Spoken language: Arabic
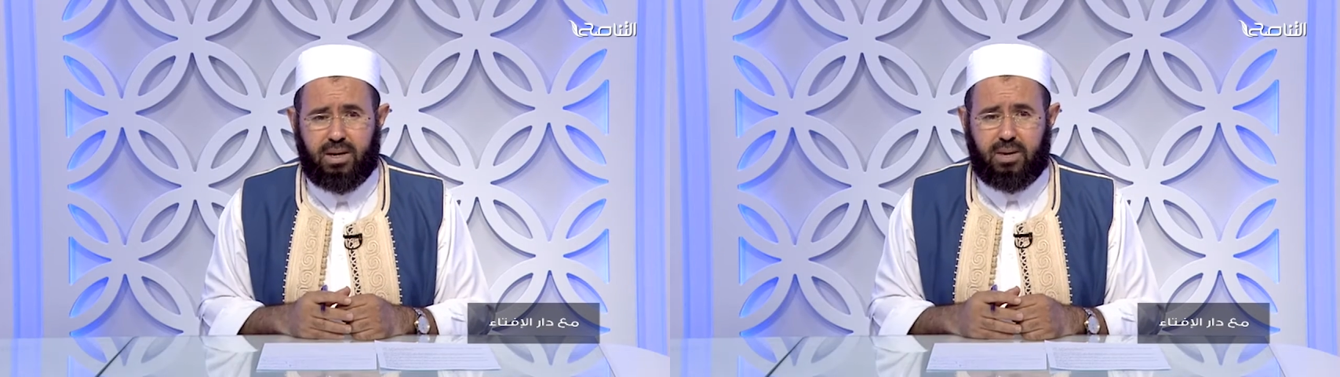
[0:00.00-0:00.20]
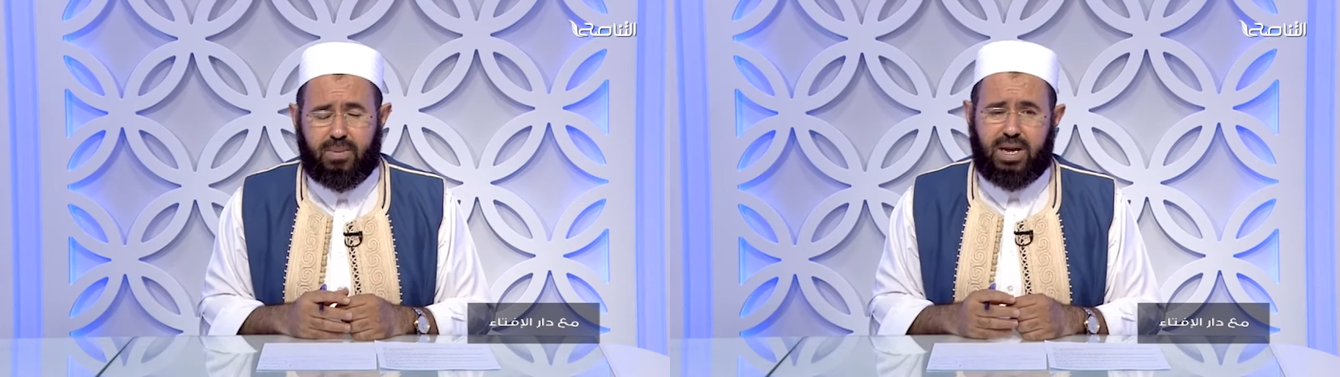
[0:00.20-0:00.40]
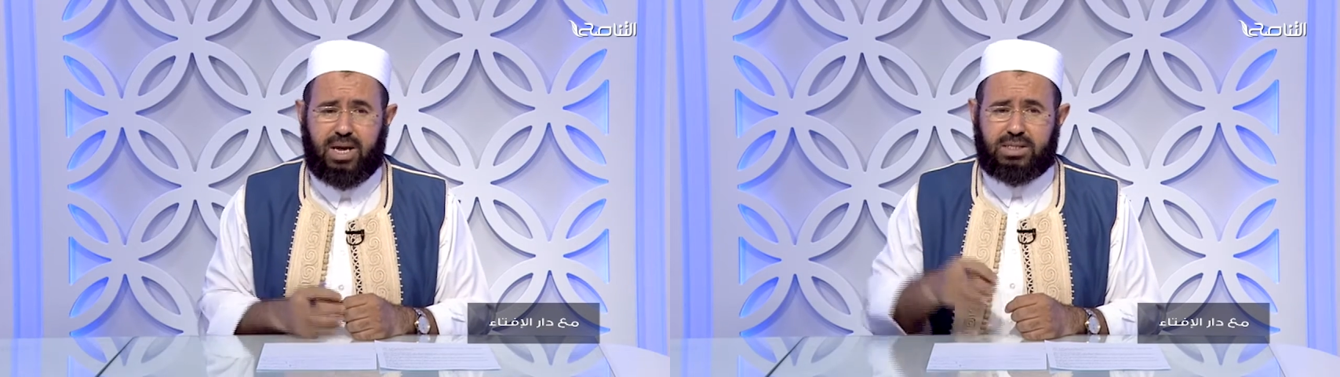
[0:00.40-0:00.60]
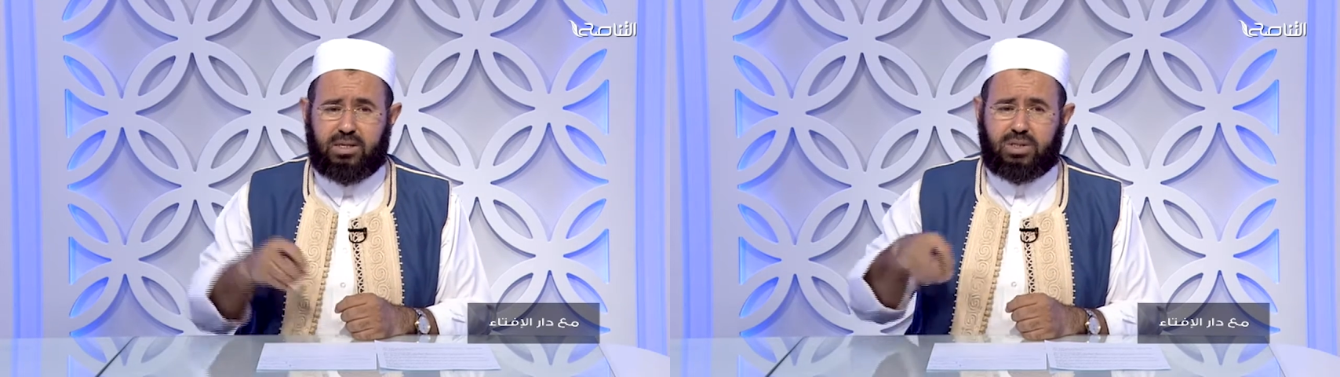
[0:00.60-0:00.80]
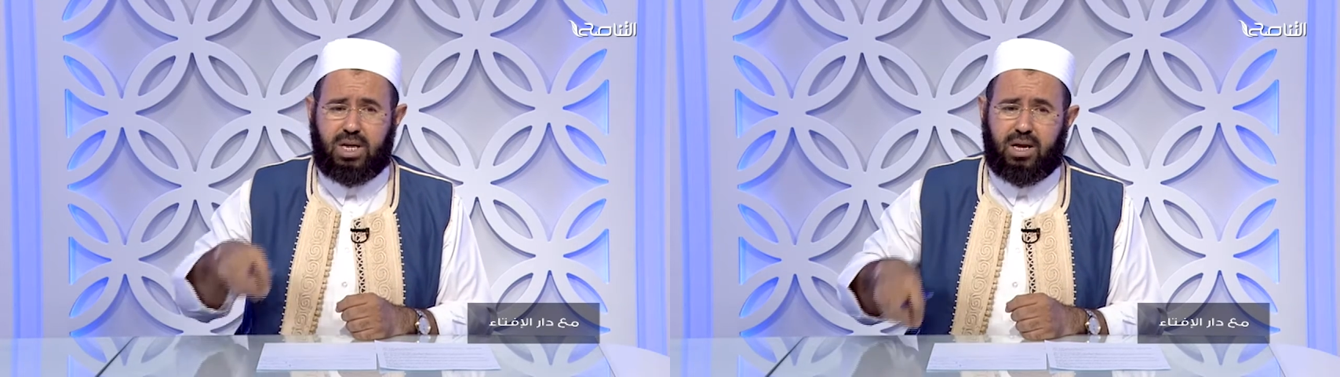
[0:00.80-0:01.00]
الباري عز
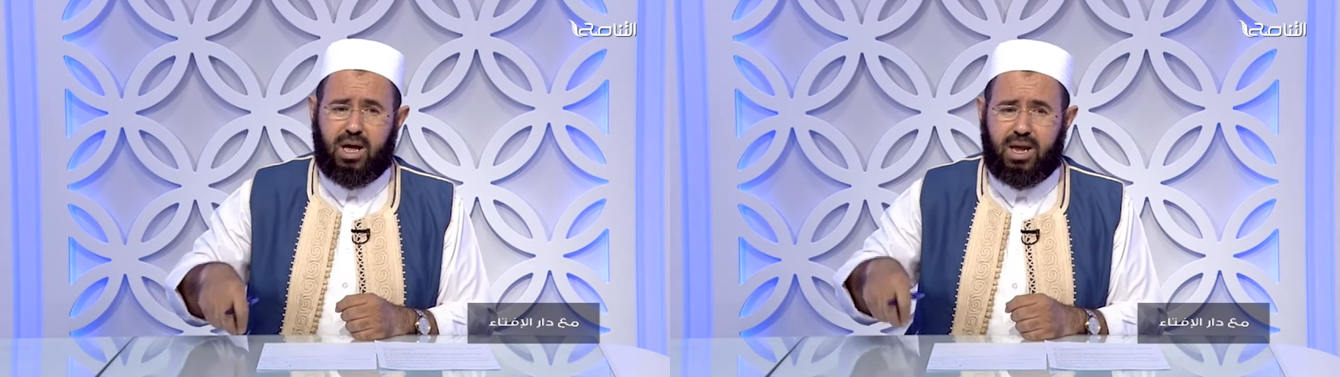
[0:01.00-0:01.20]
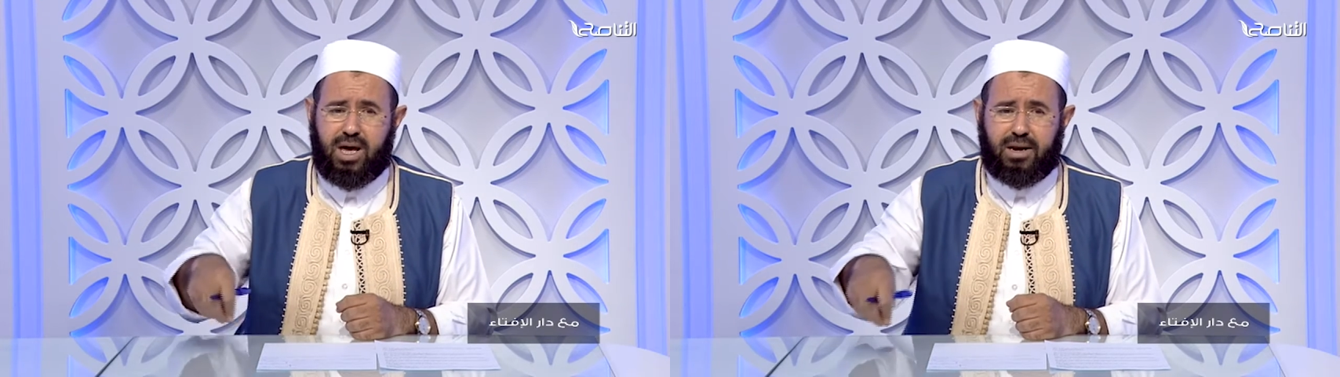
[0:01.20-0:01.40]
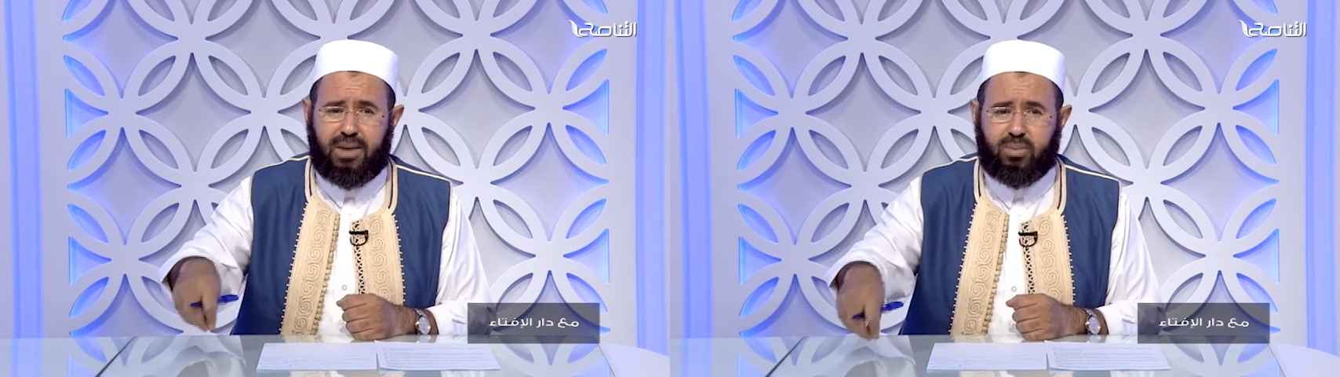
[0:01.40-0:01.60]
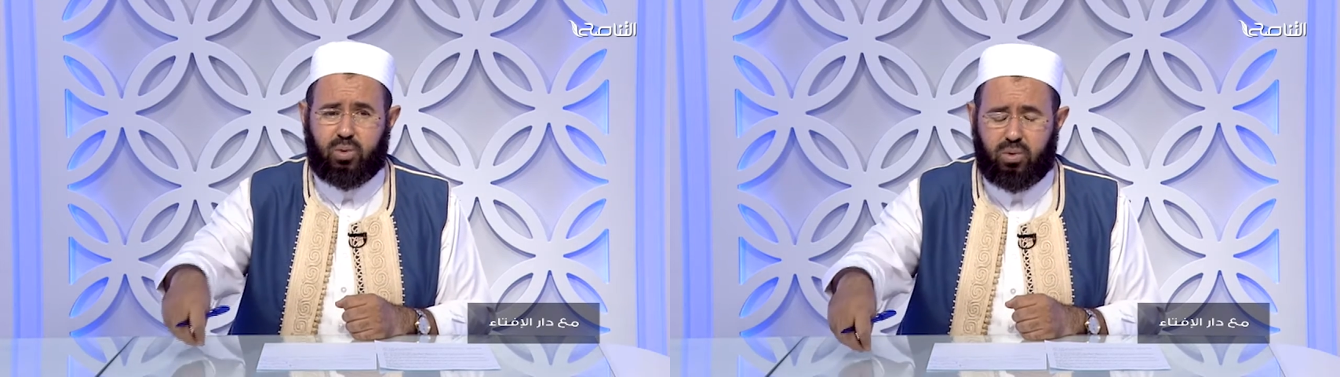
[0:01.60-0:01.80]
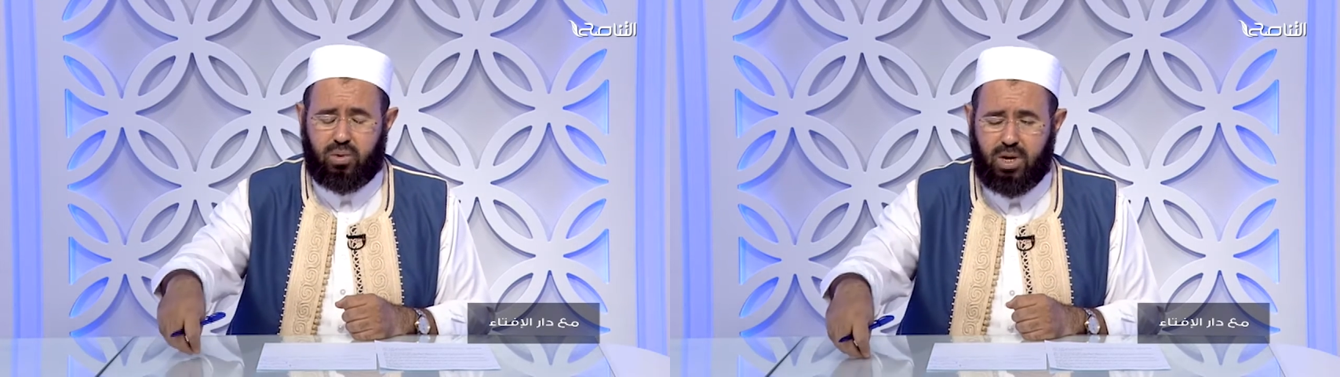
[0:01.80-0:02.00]
وجل قال حرمت